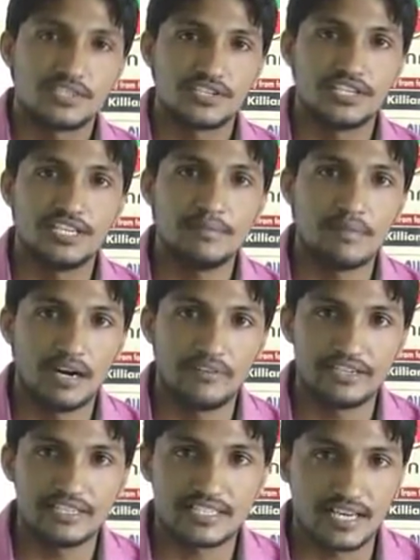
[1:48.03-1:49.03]
श्री
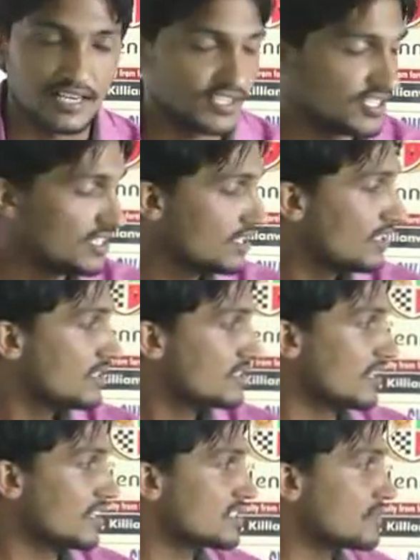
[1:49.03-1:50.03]
महावीर सहारन जी सारण